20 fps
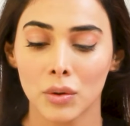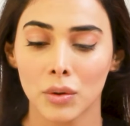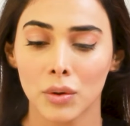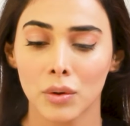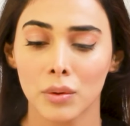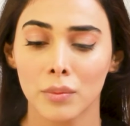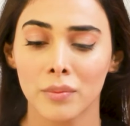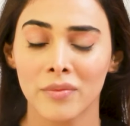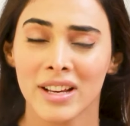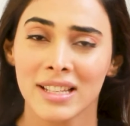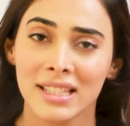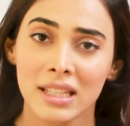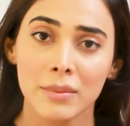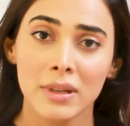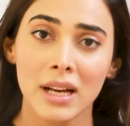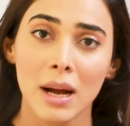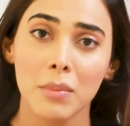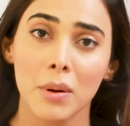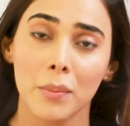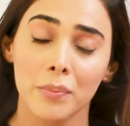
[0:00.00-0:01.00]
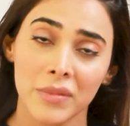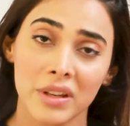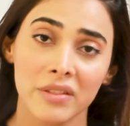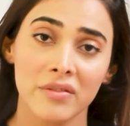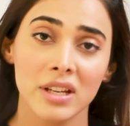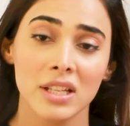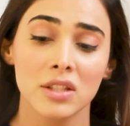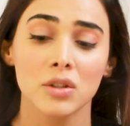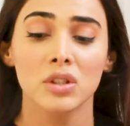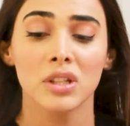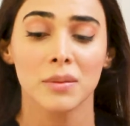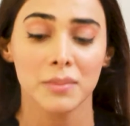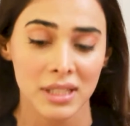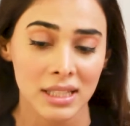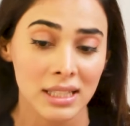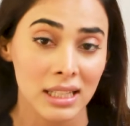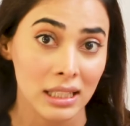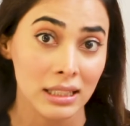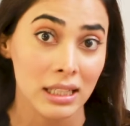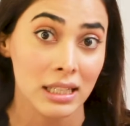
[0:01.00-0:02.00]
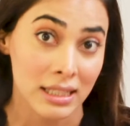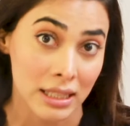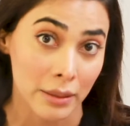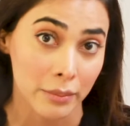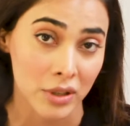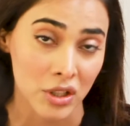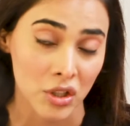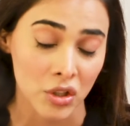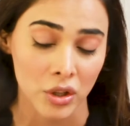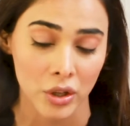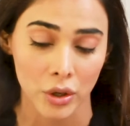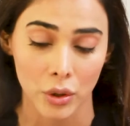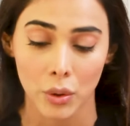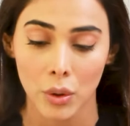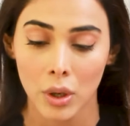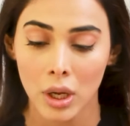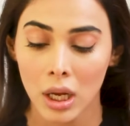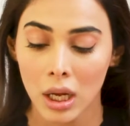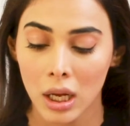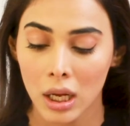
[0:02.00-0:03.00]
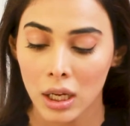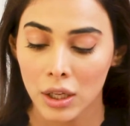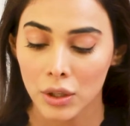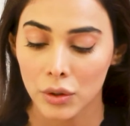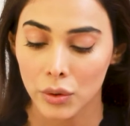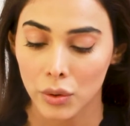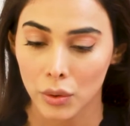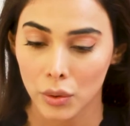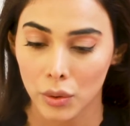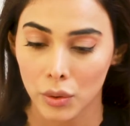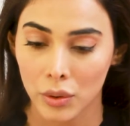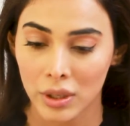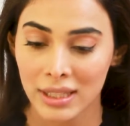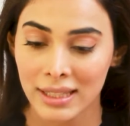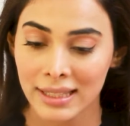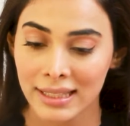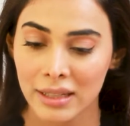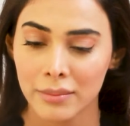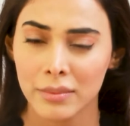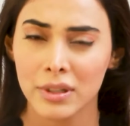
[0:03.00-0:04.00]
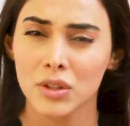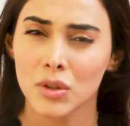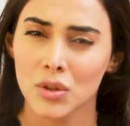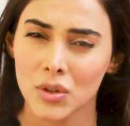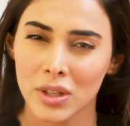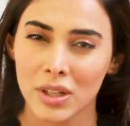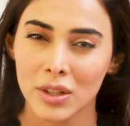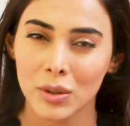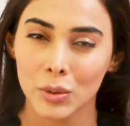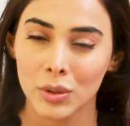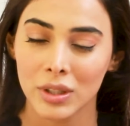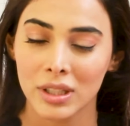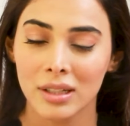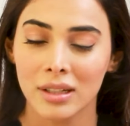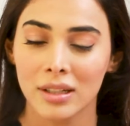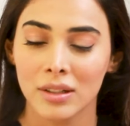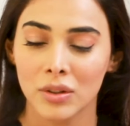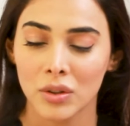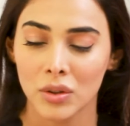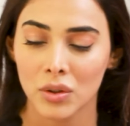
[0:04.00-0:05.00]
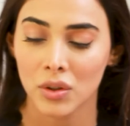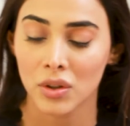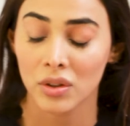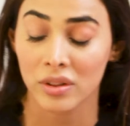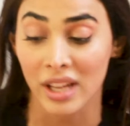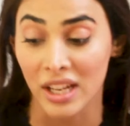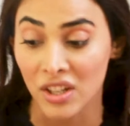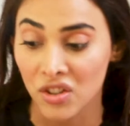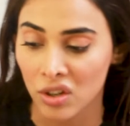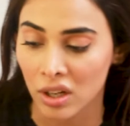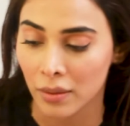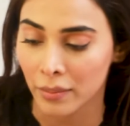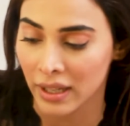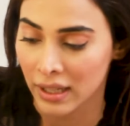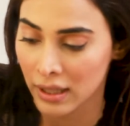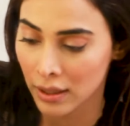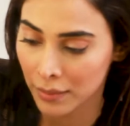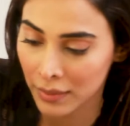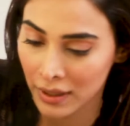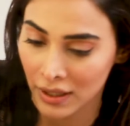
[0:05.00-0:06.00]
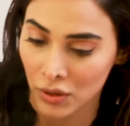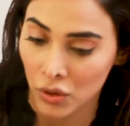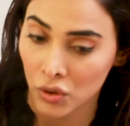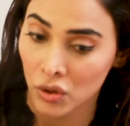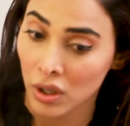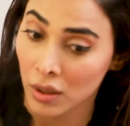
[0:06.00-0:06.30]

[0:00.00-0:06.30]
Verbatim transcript: तो वैसे भी आप अपने फेस को सबसे ज़्यादा समझते हो तो इसलिए मैं यूजली खुद ही करती हूँ और नेचुरल मेकअप करती